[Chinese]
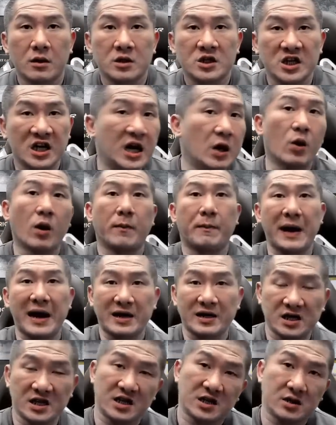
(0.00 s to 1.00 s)
今天我
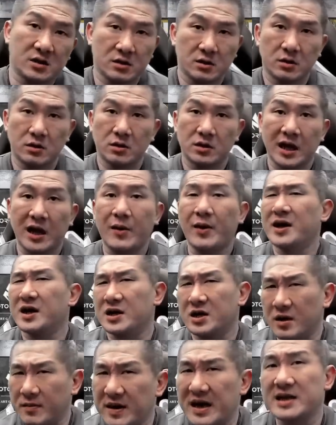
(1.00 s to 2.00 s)
帮你，台湾
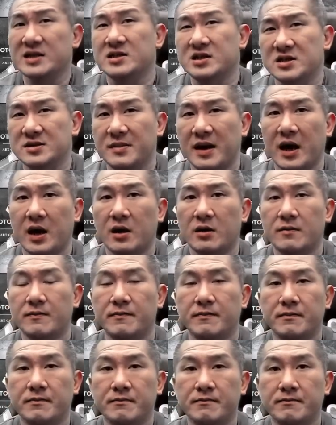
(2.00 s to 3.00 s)
人的面子嘛。
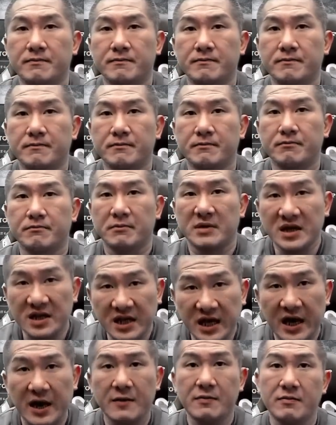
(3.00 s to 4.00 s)
明
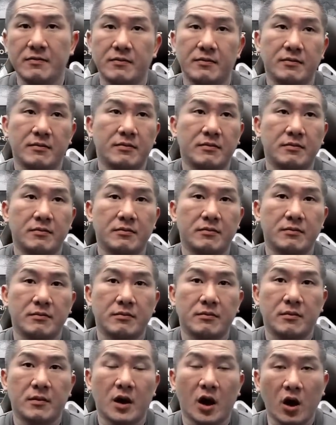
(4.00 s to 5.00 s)
天、
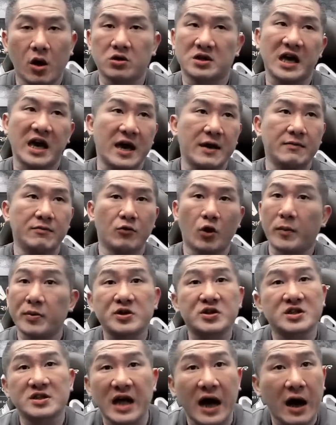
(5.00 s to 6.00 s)
后天我不
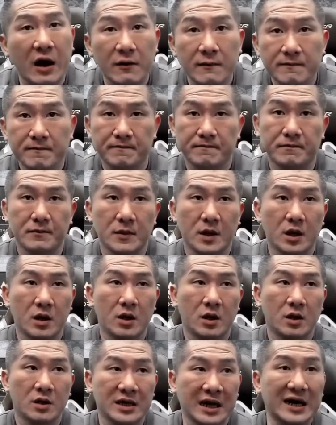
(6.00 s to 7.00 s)
知道，
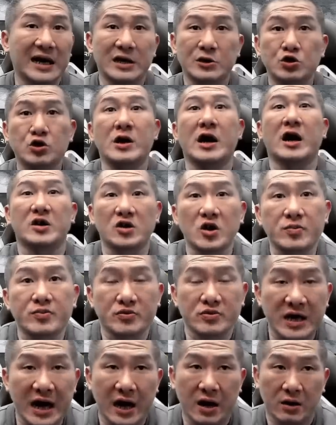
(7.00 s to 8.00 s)
当然最好都
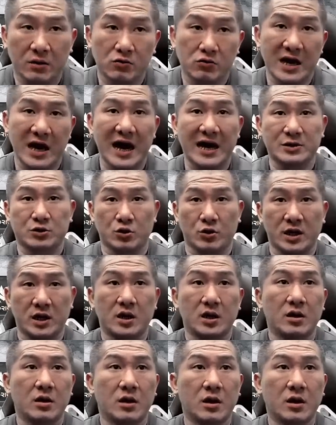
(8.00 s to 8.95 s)
不要乌鸦嘴。